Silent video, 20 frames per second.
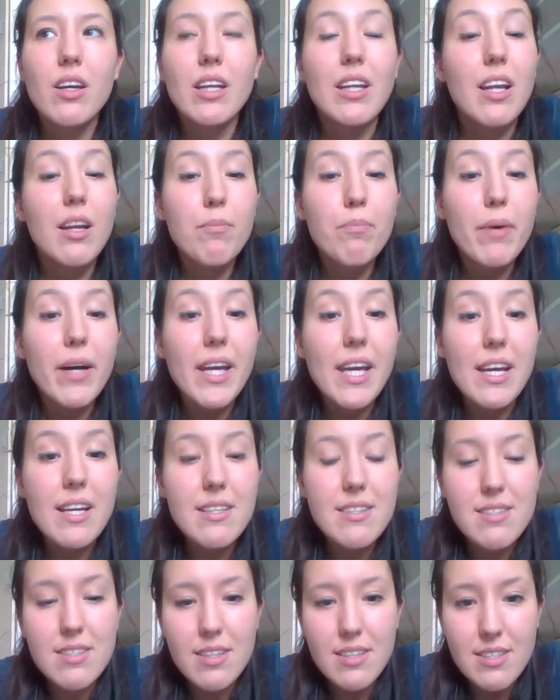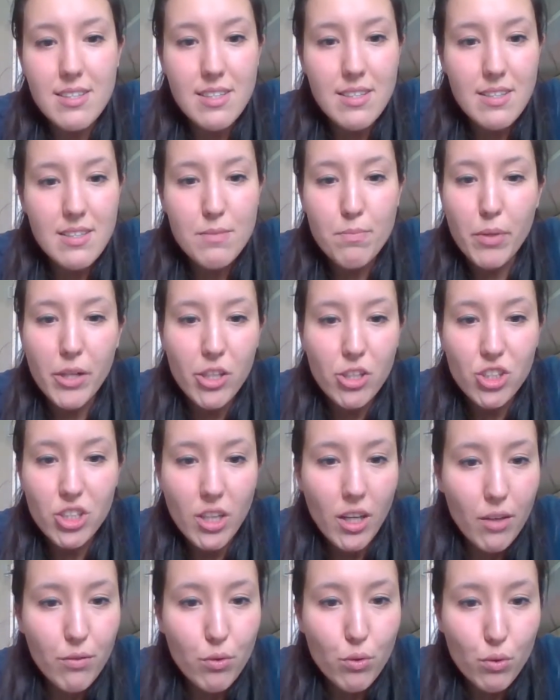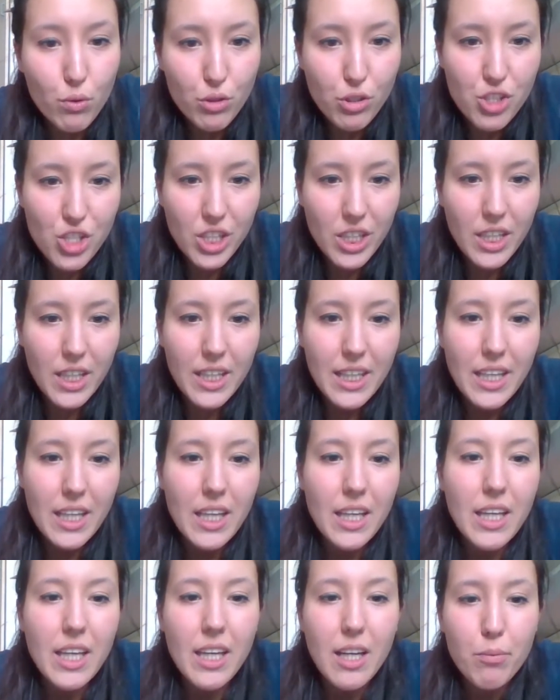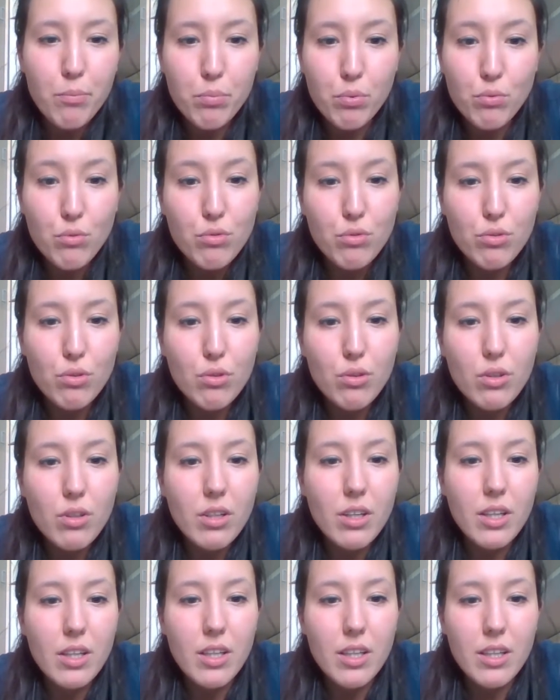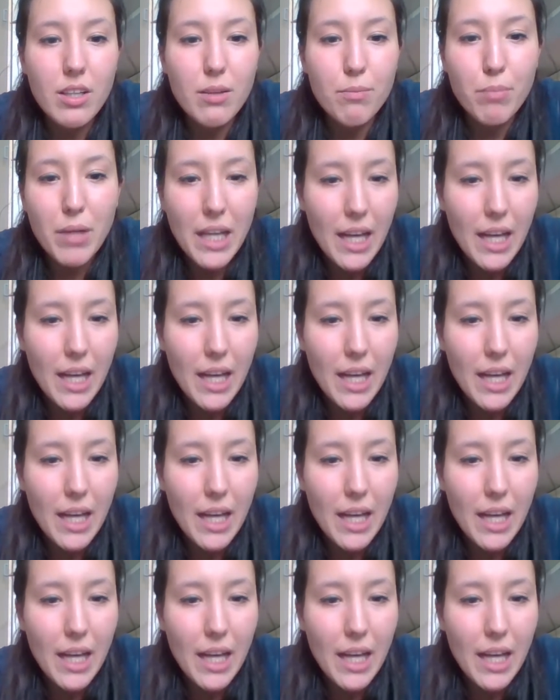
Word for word: nel paese si sparge la voce che appunto eh,